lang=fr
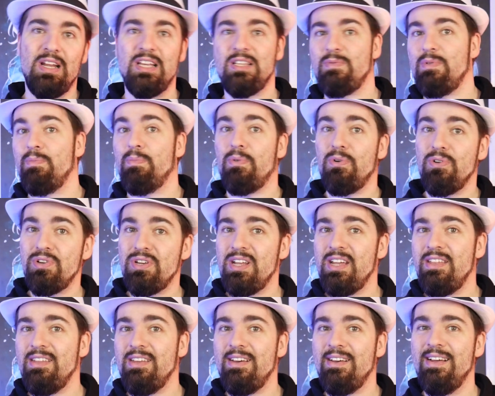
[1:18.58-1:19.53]
la semaine
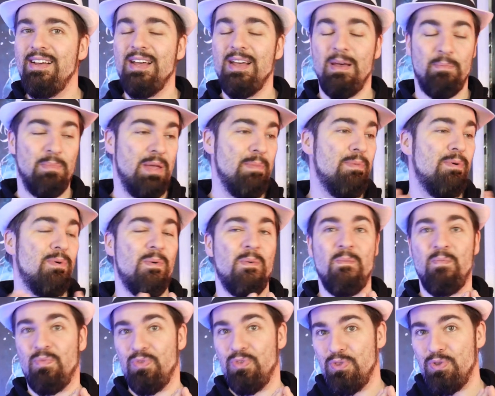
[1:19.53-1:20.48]
prochaine, hein. mais bon,
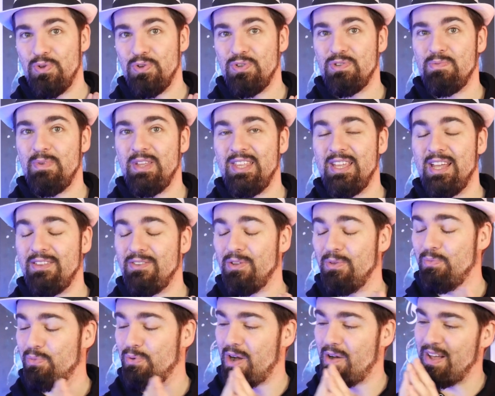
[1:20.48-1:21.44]
deux semaines
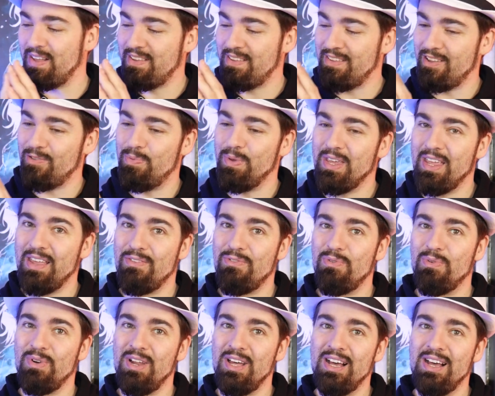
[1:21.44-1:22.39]
d'attente pour avoir cette
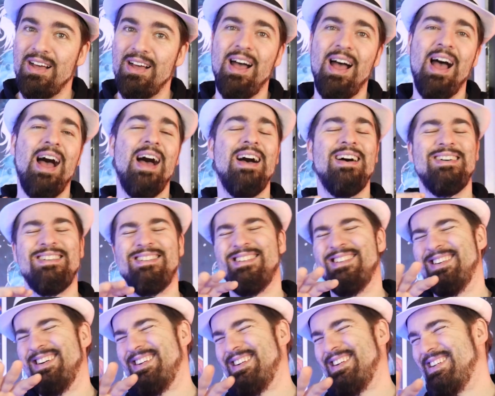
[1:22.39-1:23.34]
explication-là,
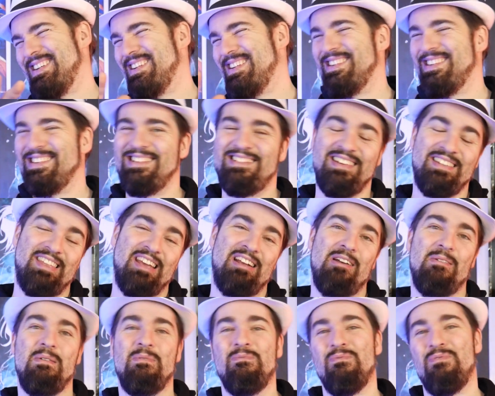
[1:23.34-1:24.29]
ah, j'étais
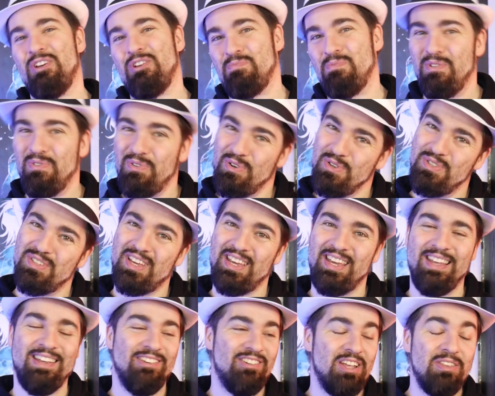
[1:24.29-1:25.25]
quand même vachement
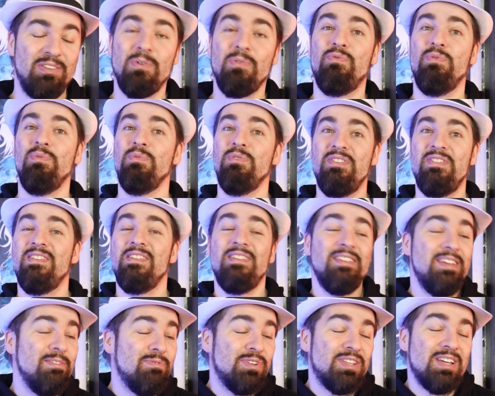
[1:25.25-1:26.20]
frustré. J'attends que vous me
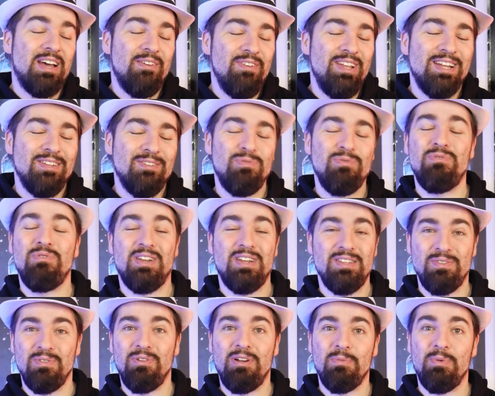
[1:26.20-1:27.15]
donniez votre avis là-dessus dans la
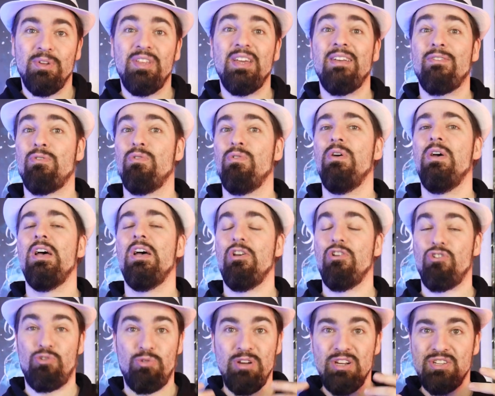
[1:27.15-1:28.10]
zone commentaire. Est-ce que
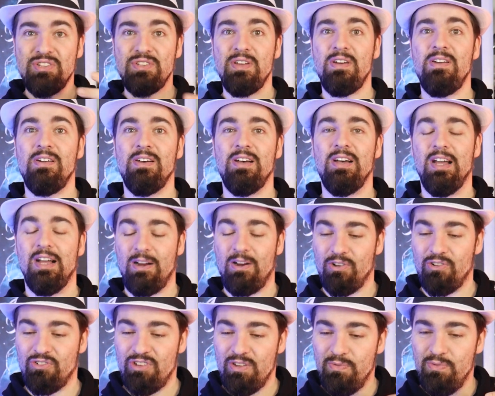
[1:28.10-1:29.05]
je suis le seul,
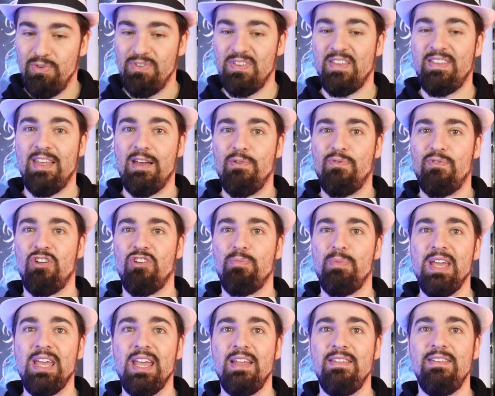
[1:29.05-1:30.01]
quand j'ai vu que c'était un
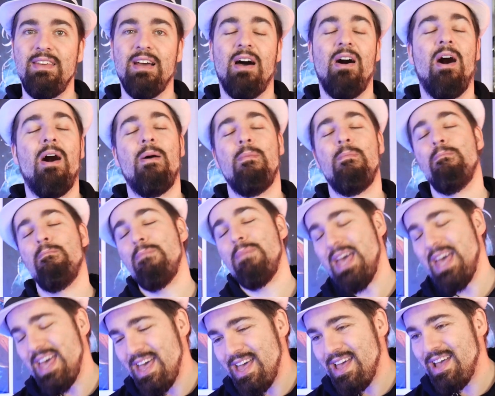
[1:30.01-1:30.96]
flashback, à dire « Oh
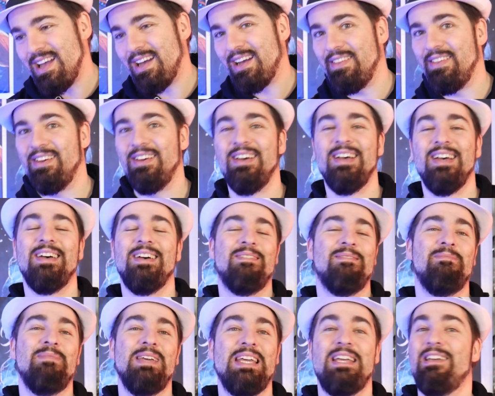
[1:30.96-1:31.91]
merde !»
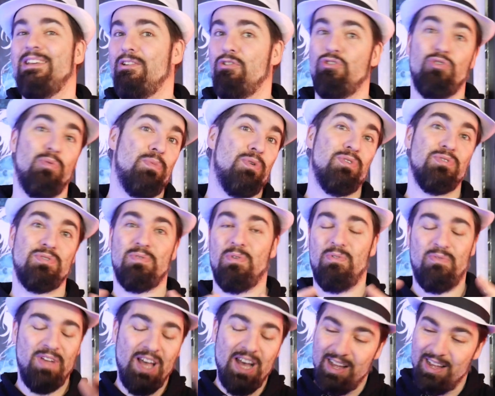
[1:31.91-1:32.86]
Mais je pense, on
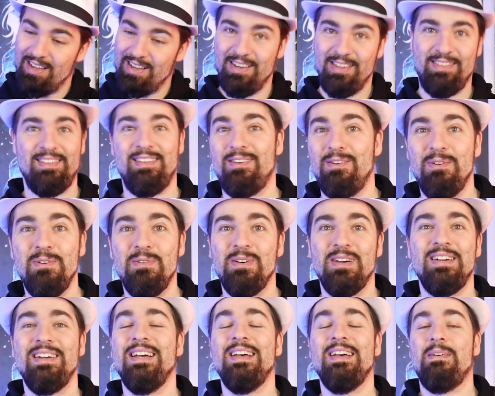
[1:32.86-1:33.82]
verra, hein, dites-le,
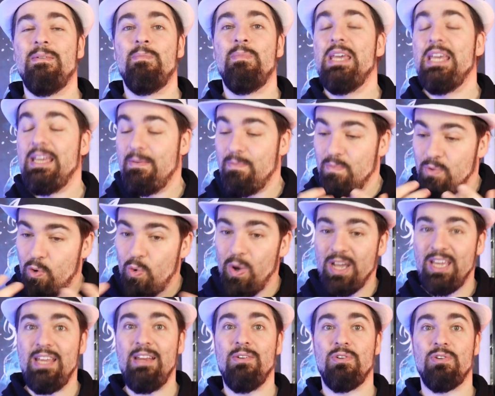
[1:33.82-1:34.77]
mais quoi
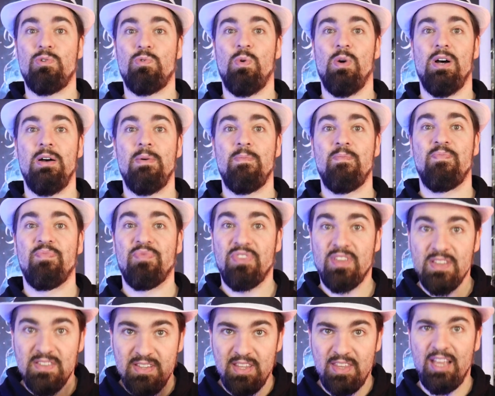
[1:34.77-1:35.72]
qu'il en soit,
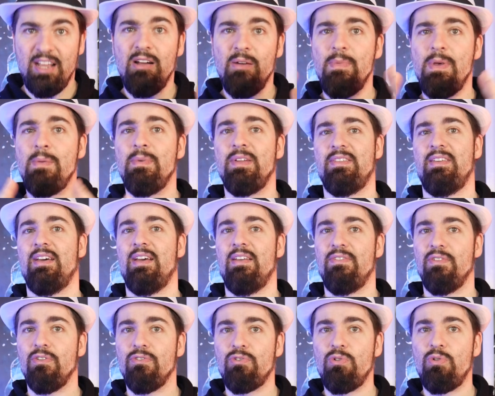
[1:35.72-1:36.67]
c'était quand même
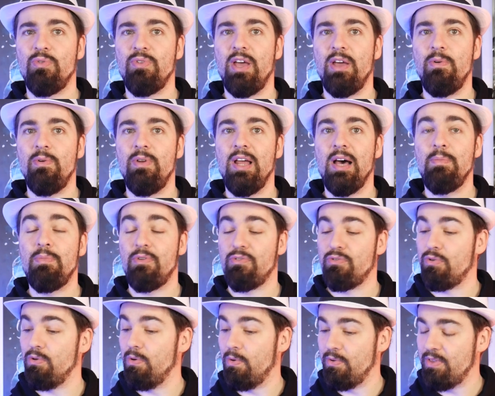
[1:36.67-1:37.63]
intéressant ce qu'on a eu là, parce
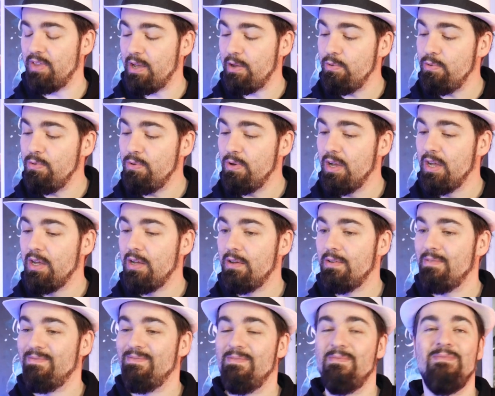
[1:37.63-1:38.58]
qu'on a eu
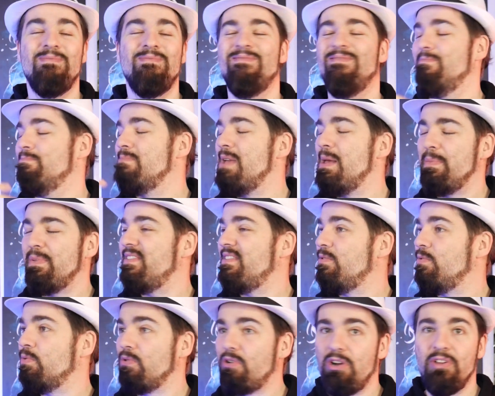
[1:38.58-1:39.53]
même
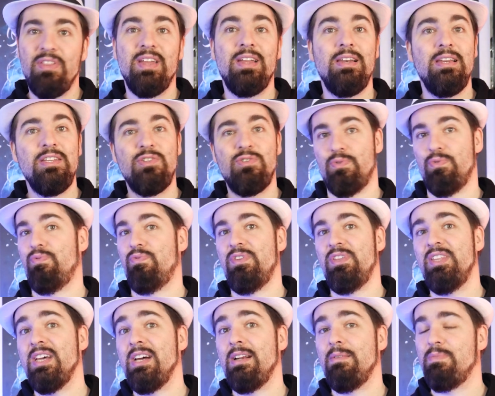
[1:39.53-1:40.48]
si on connaît l'issue
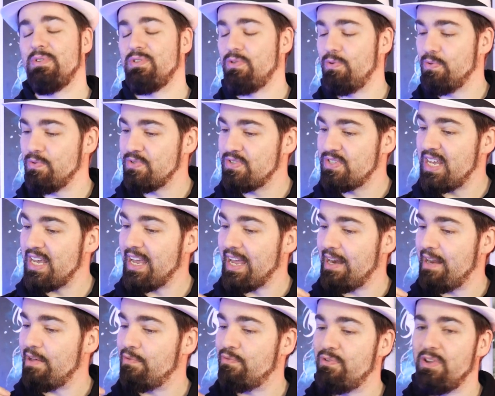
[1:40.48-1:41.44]
finale, parce qu'on sait qu'à
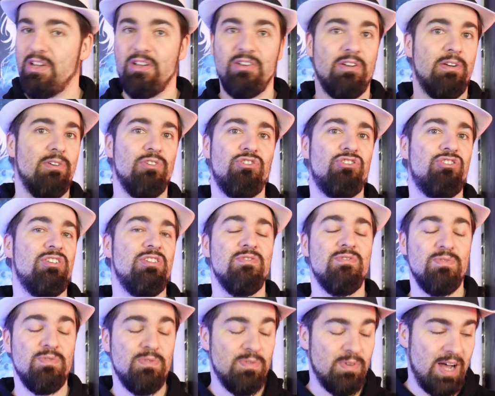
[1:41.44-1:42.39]
la fin, euh,
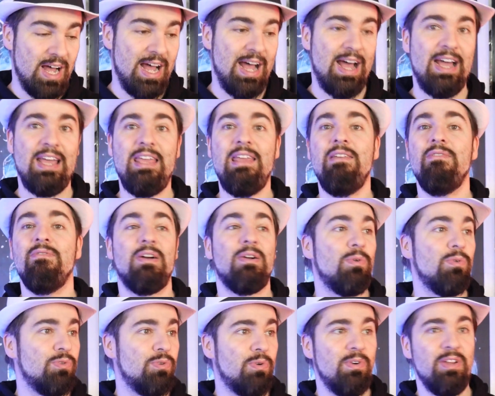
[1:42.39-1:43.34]
Shinzo arrive à
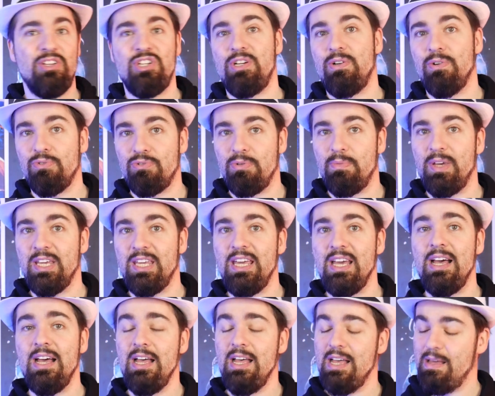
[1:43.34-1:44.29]
contrôler
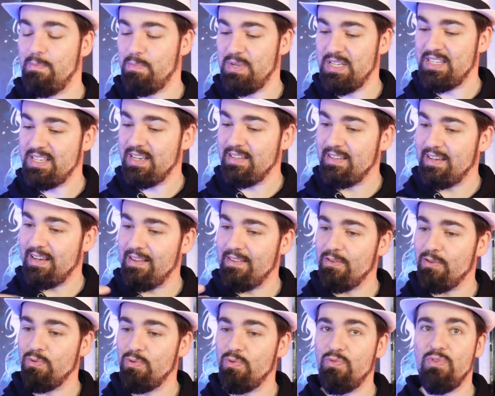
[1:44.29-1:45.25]
Gigantomachia, mais c'était
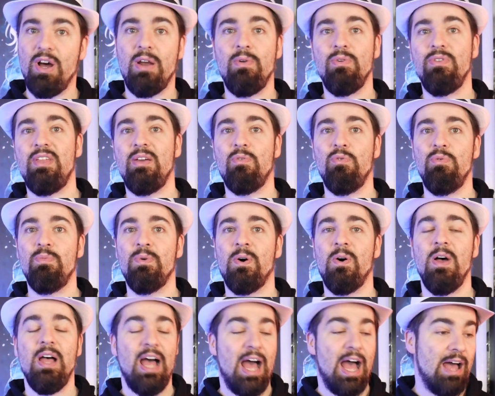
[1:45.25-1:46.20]
intéressant de voir le
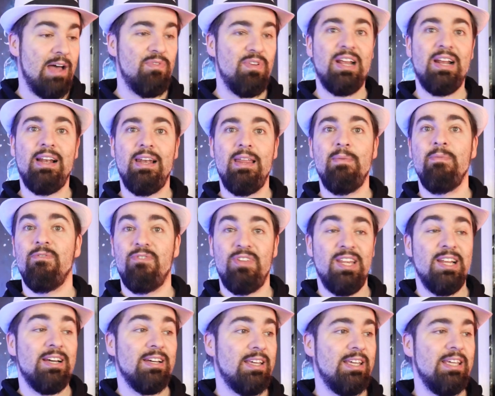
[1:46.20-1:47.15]
déroulement, avec les
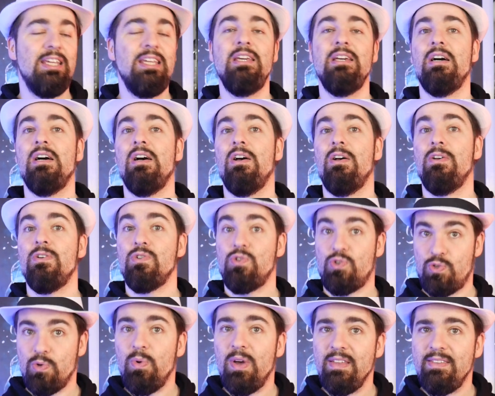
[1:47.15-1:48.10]
vilains qui
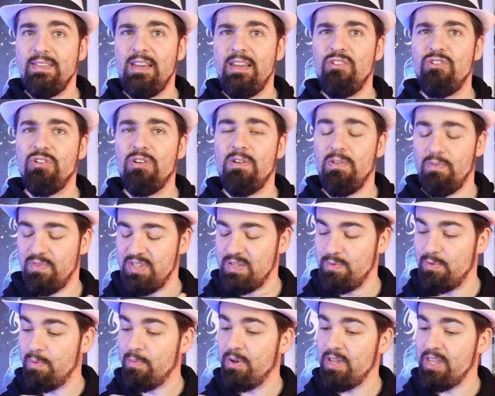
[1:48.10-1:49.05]
sont intelligents,
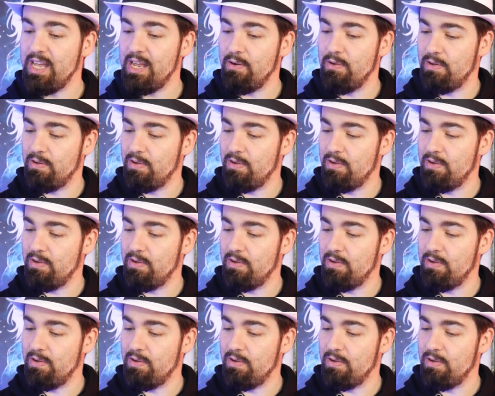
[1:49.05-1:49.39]
visiblement il y a